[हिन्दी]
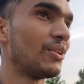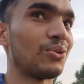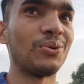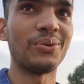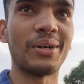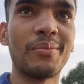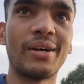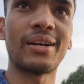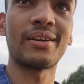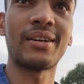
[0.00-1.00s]
तो अब
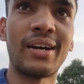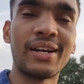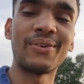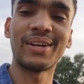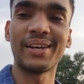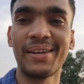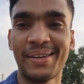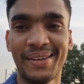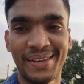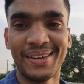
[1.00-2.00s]
घर आने वाला
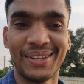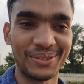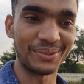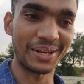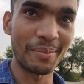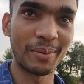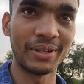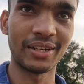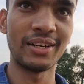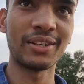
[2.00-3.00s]
है तो कैमरा
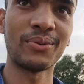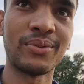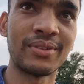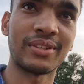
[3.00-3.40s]
बंद कर लेता हूँ